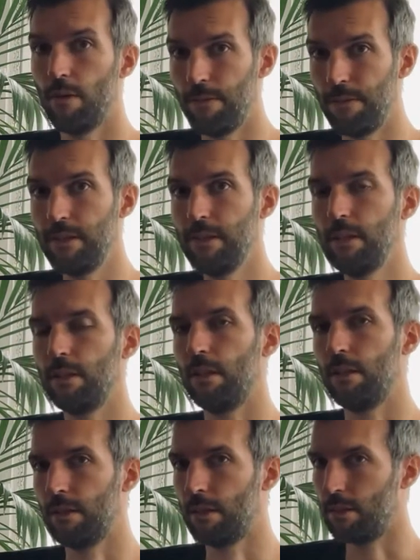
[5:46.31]
physique,
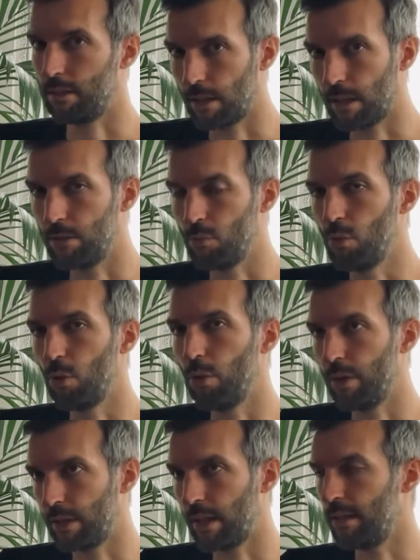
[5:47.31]
et ça c'est très
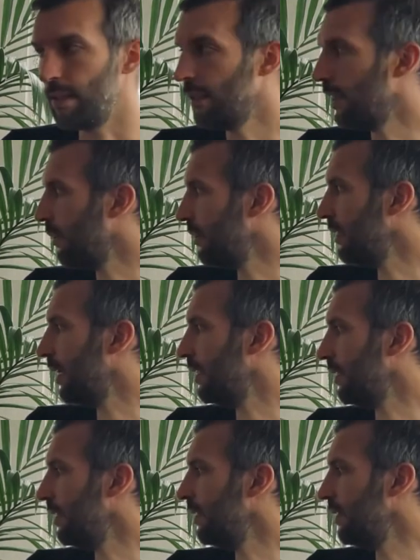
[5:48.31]
douloureux et très délicat aussi à
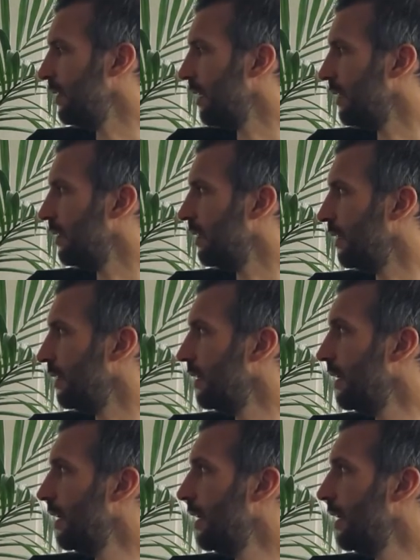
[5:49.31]
dessiner, à designer,